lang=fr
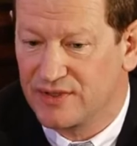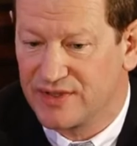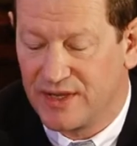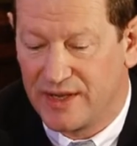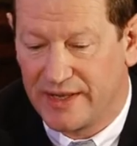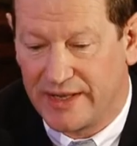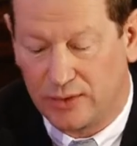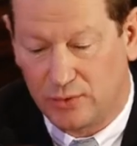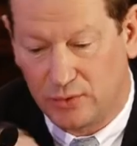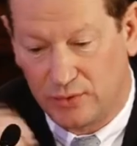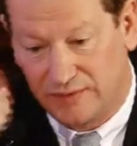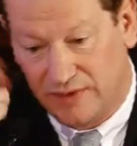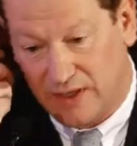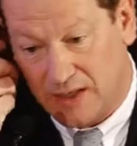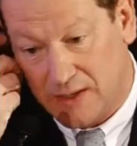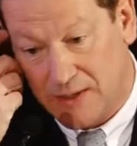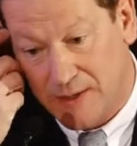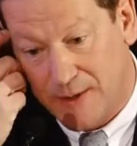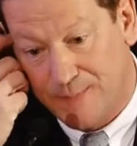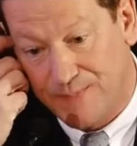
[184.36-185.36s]
les années
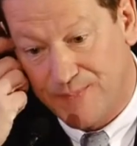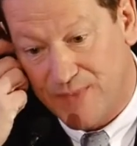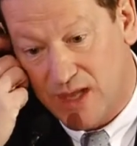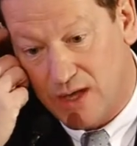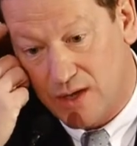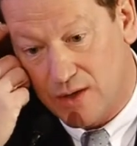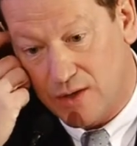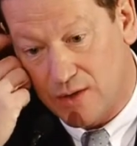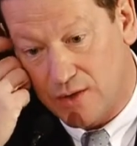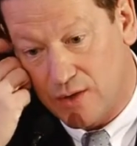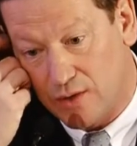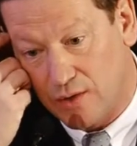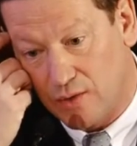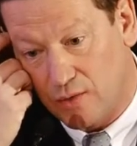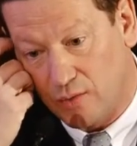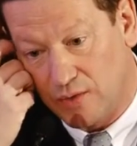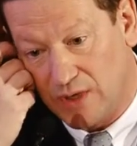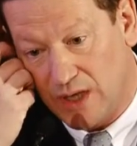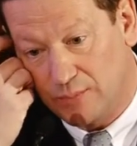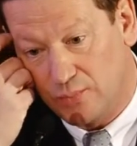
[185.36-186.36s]
80, euh,
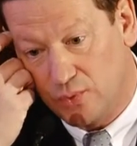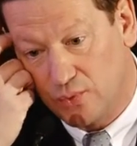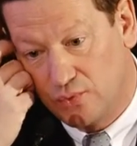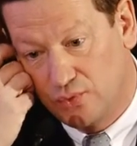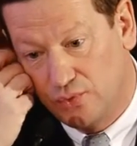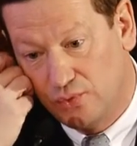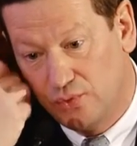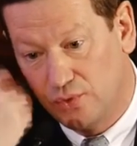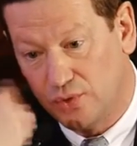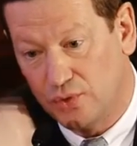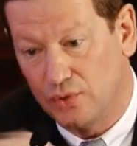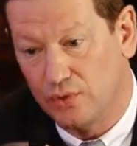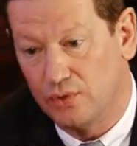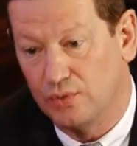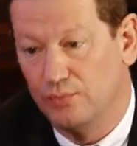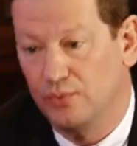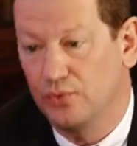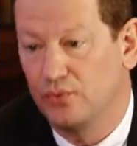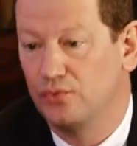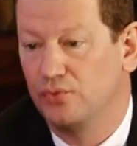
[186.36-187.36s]
on a beaucoup,
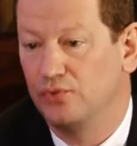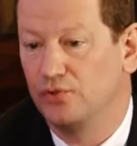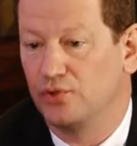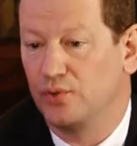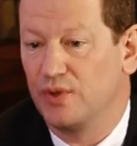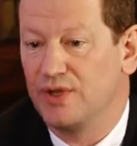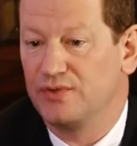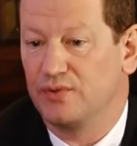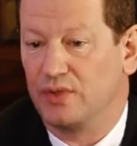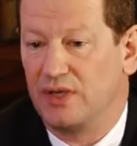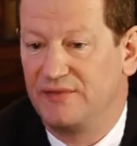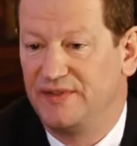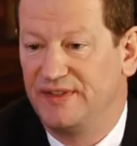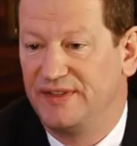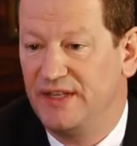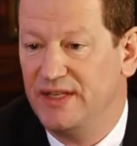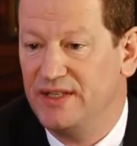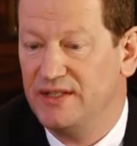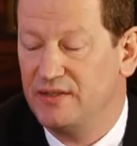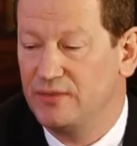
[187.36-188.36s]
euh, beaucoup joué sur la
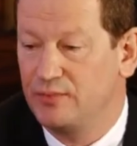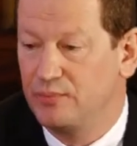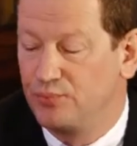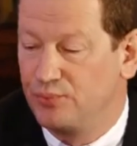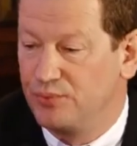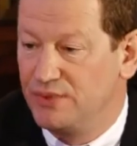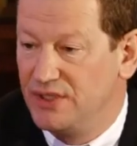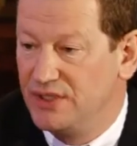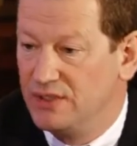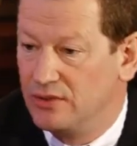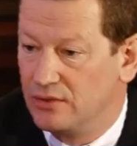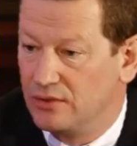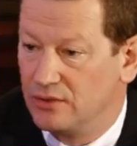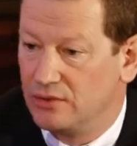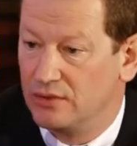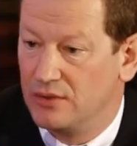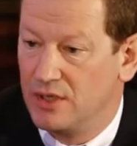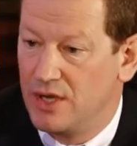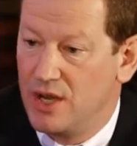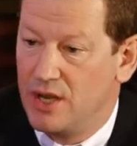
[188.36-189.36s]
vitesse, puis
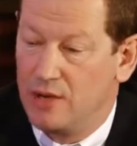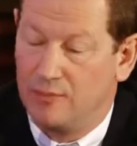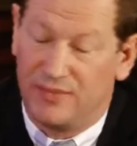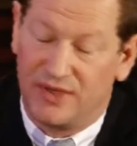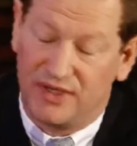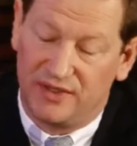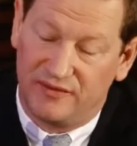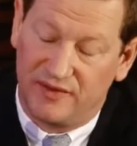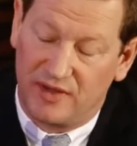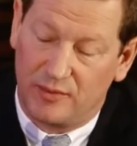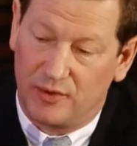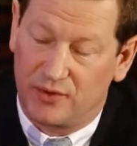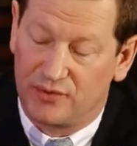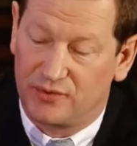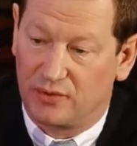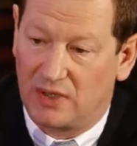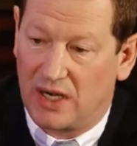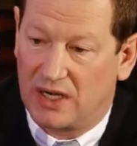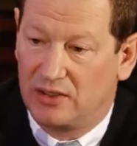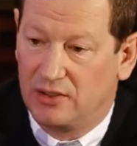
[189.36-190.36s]
euh, bien évidemment
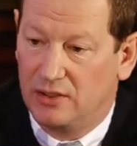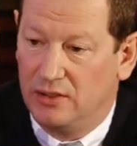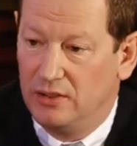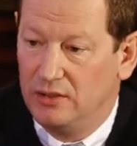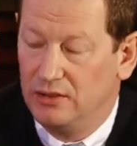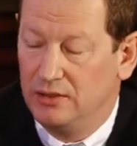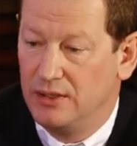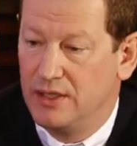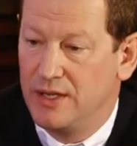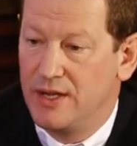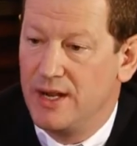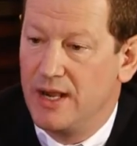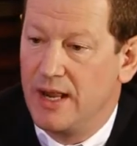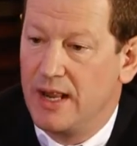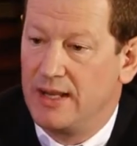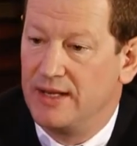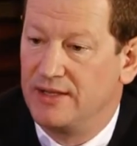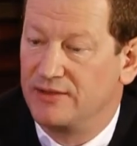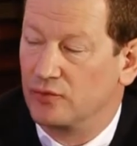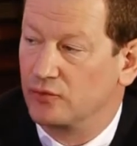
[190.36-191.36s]
sur l'alcool.
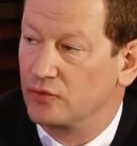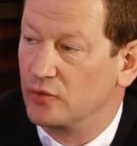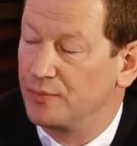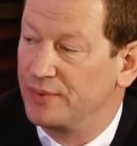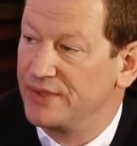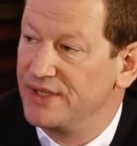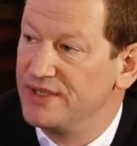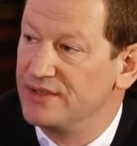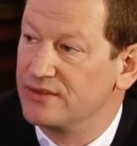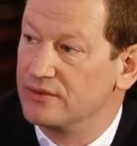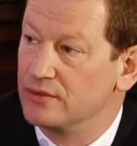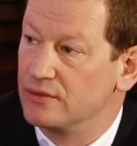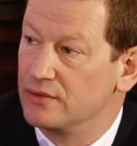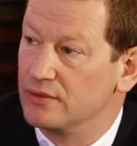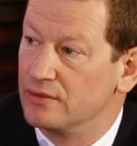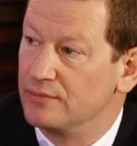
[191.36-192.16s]
Les entreprises